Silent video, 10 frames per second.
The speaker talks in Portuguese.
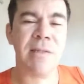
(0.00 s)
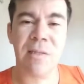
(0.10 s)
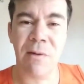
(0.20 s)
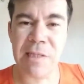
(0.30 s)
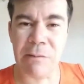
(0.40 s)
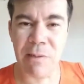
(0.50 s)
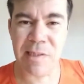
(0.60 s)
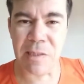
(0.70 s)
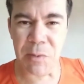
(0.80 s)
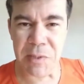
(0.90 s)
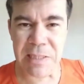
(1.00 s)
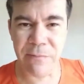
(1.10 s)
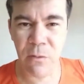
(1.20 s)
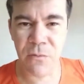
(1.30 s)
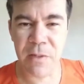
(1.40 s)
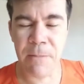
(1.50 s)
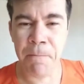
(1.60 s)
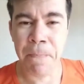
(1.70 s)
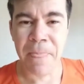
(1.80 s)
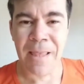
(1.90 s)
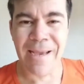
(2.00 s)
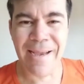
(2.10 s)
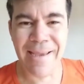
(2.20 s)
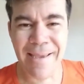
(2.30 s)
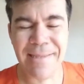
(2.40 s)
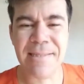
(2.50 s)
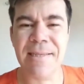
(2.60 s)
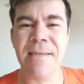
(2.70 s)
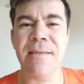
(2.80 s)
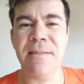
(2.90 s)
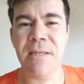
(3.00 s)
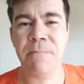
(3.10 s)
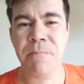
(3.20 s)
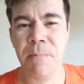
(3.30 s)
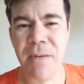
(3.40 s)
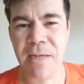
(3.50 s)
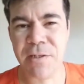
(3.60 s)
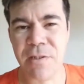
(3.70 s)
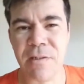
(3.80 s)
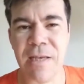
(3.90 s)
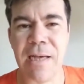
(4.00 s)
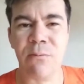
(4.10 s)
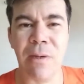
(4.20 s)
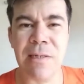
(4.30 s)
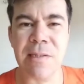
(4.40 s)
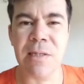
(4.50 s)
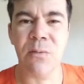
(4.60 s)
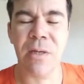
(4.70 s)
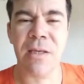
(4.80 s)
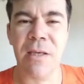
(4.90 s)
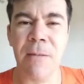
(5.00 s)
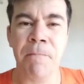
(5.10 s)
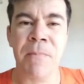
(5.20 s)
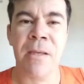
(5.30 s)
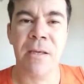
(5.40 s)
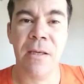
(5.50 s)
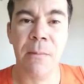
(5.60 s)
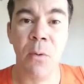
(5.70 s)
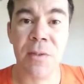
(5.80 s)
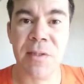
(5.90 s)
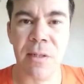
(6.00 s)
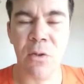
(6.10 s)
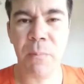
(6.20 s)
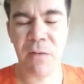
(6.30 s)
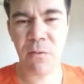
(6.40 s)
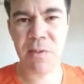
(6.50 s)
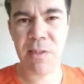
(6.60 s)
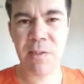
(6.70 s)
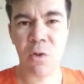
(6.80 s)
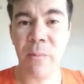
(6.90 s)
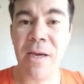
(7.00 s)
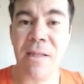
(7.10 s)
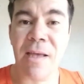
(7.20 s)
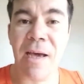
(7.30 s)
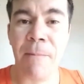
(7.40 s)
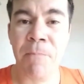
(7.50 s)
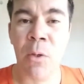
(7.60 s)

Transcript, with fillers: quais são as atualizações que vão vir em seguida para a gente estar tá atualizando aqui e mostrando para vocês como é que tá